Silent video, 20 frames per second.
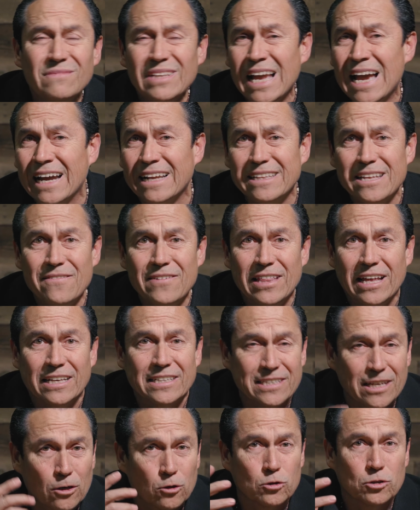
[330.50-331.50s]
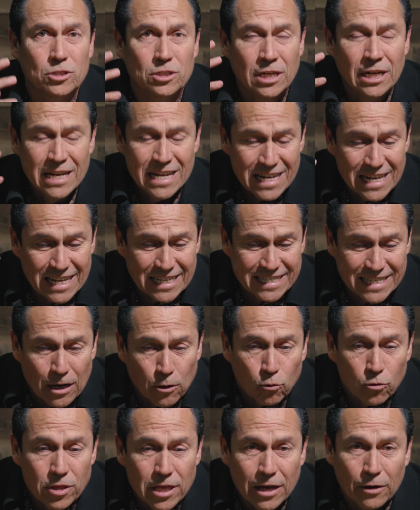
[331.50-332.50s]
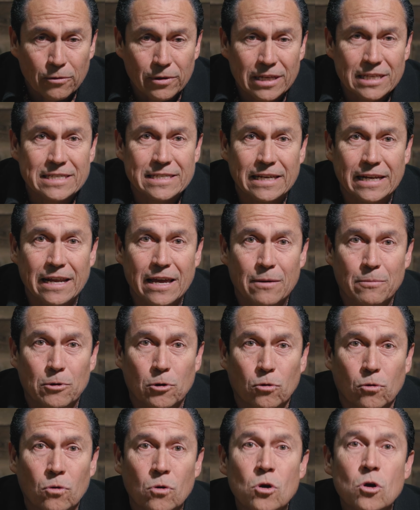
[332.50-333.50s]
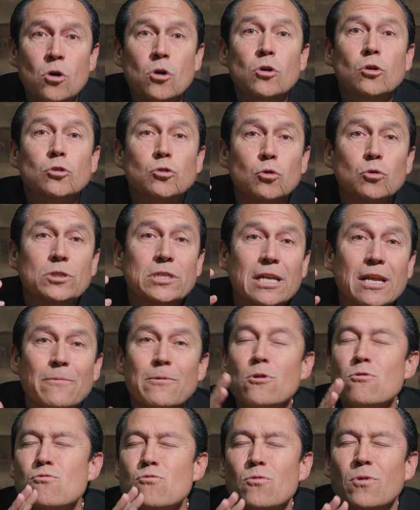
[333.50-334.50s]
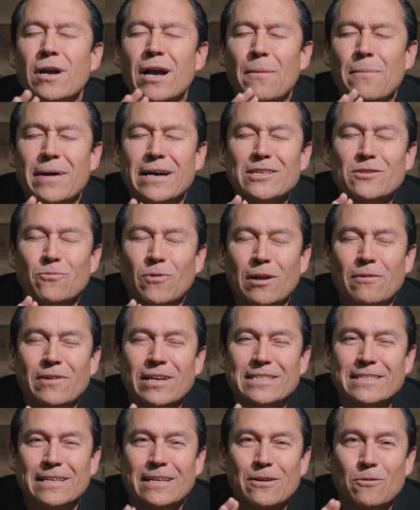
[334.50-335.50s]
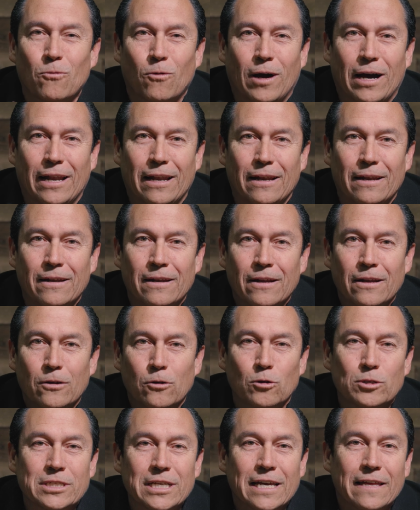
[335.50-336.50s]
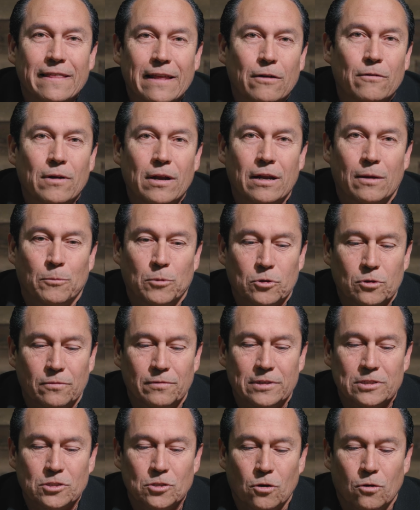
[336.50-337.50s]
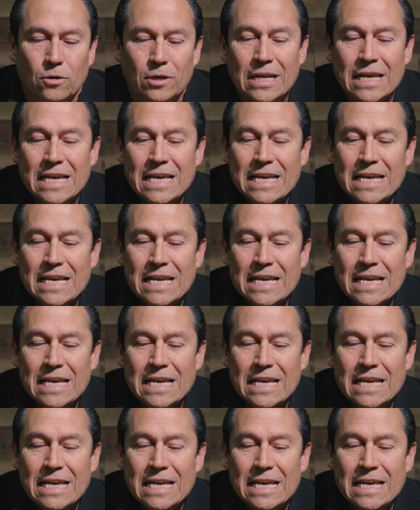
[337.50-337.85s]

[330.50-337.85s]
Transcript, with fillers: actividades que los, les sacudieron el cerebro. Su cerebro nunca más vuelve a ser igual. No se quedaron en la motivación,